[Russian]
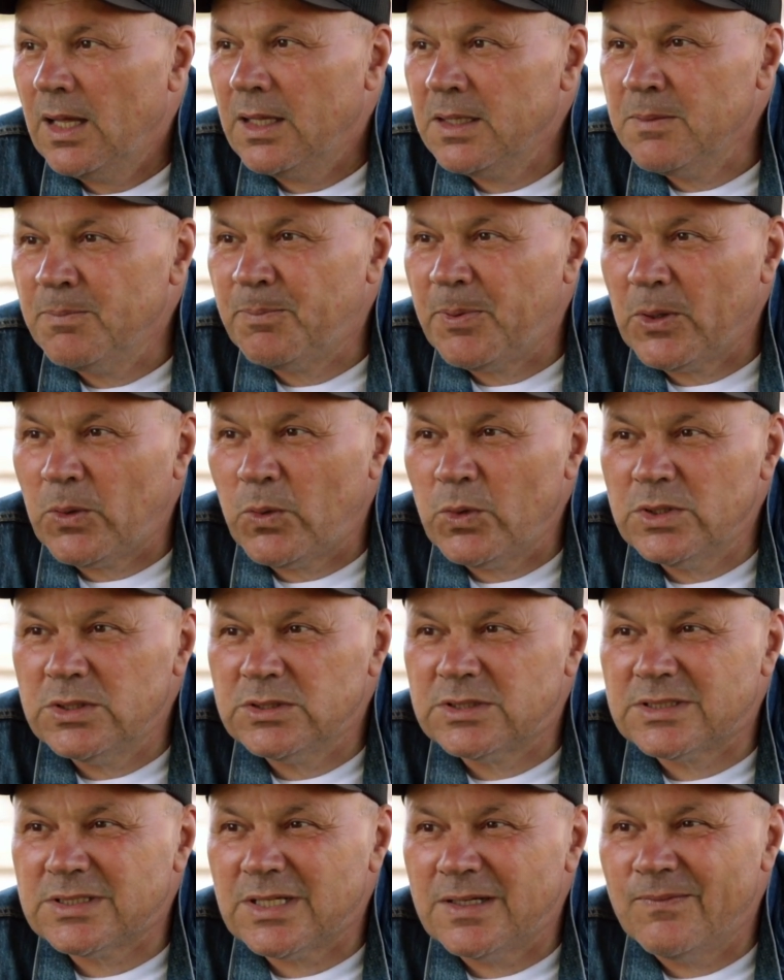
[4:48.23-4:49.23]
им
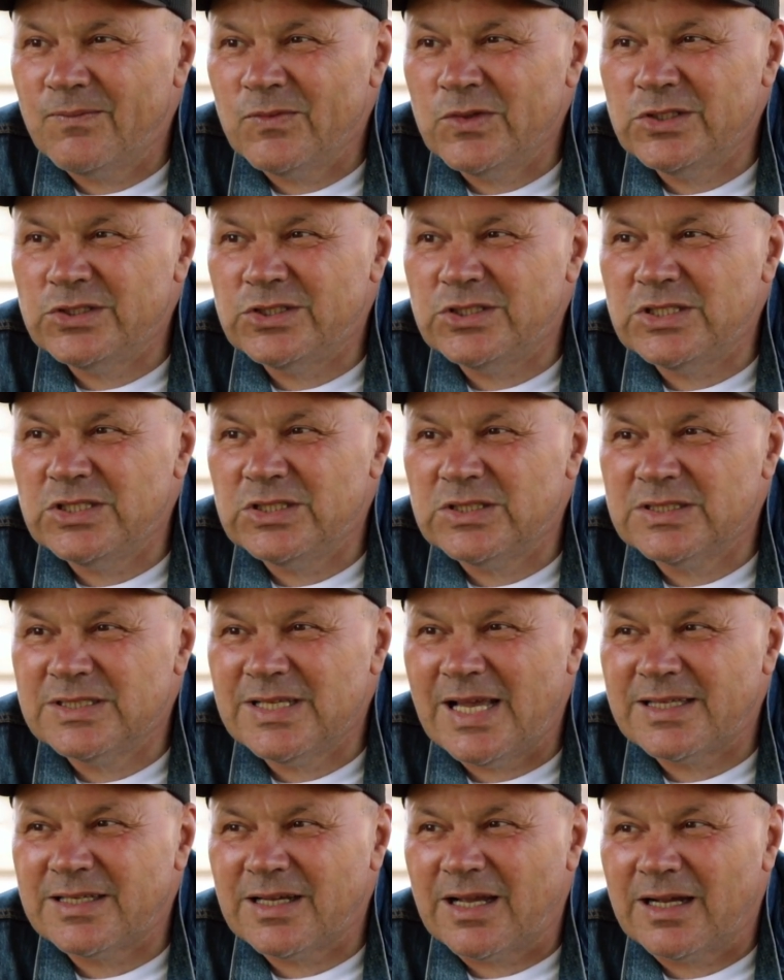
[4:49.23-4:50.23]
приходится нести,
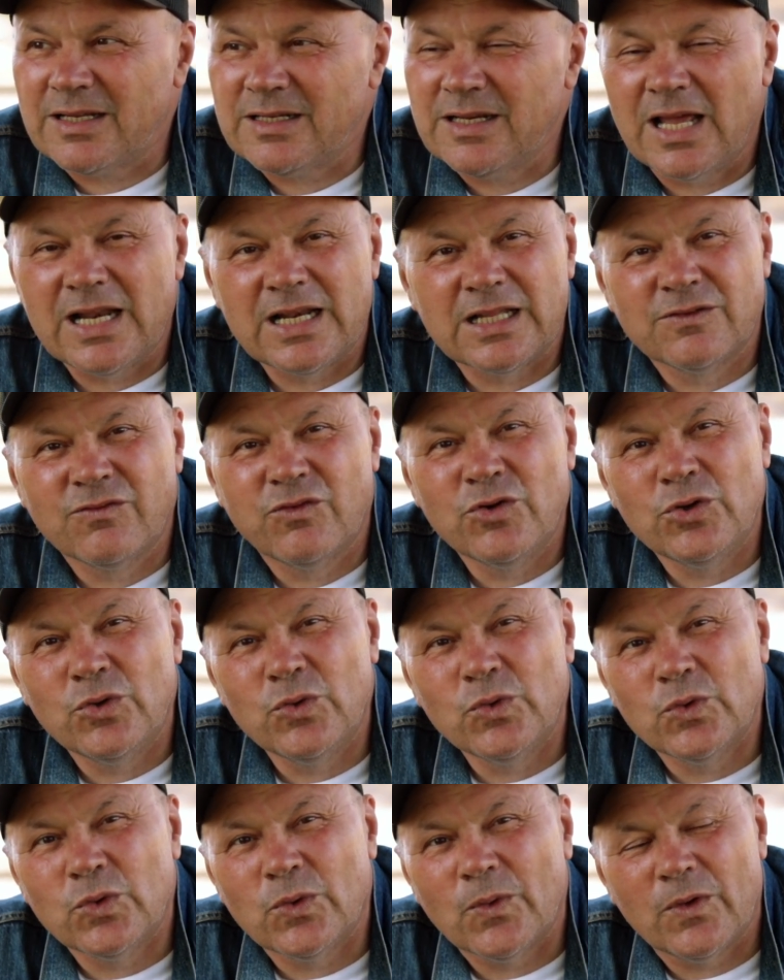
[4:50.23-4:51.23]
знаете, как, наверное,
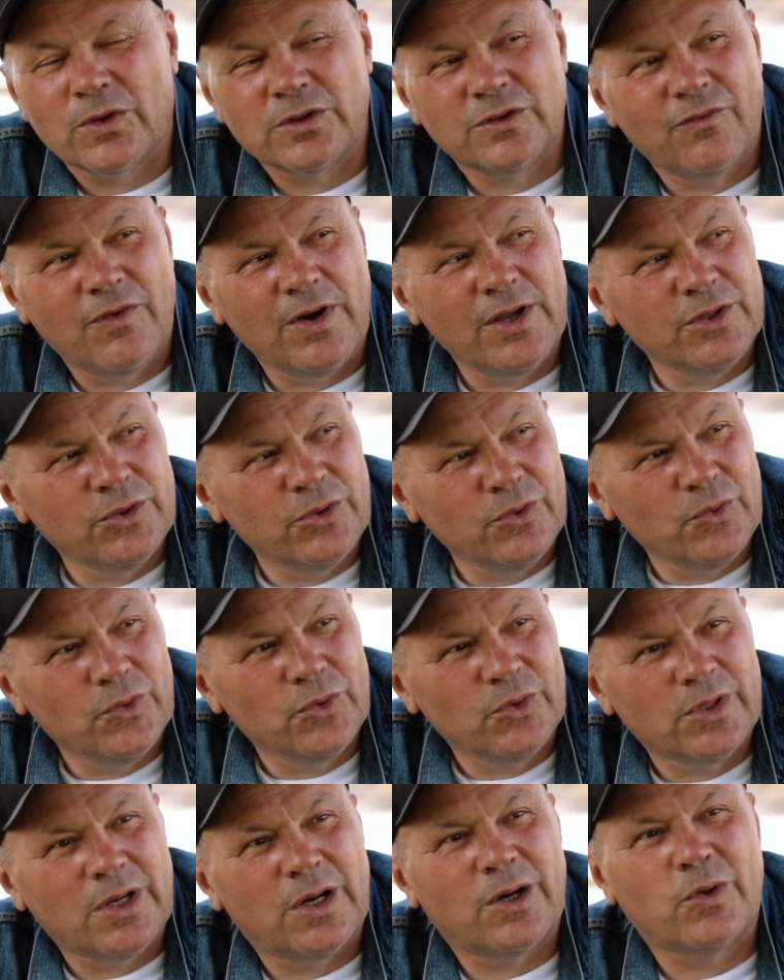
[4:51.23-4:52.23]
двойную,
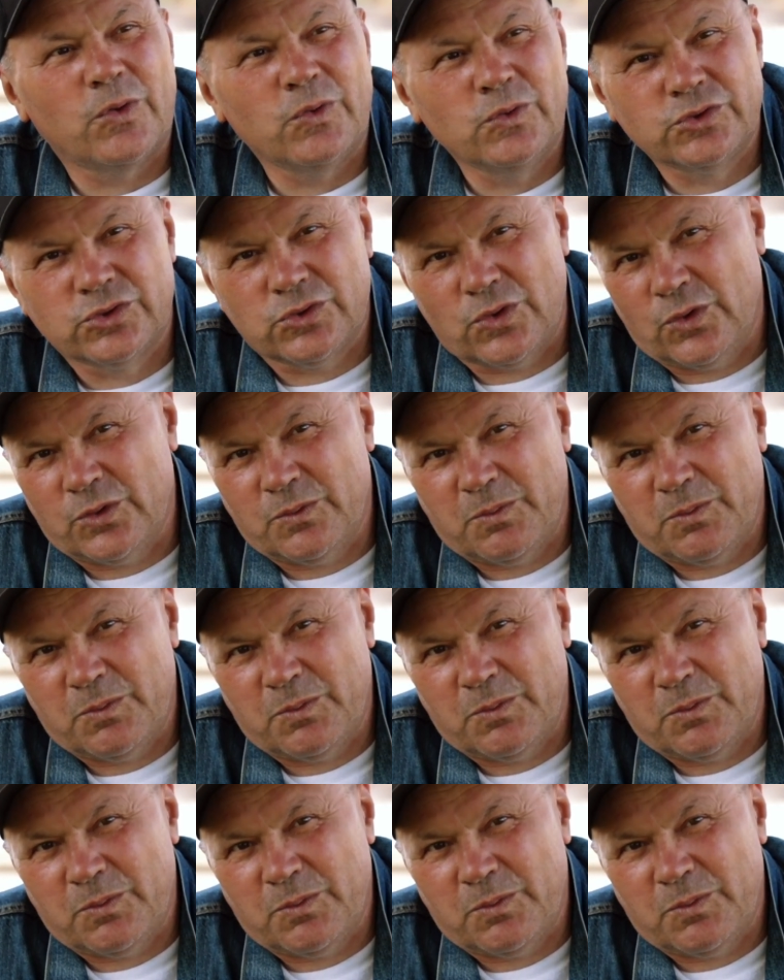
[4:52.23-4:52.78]
двойную нагрузку.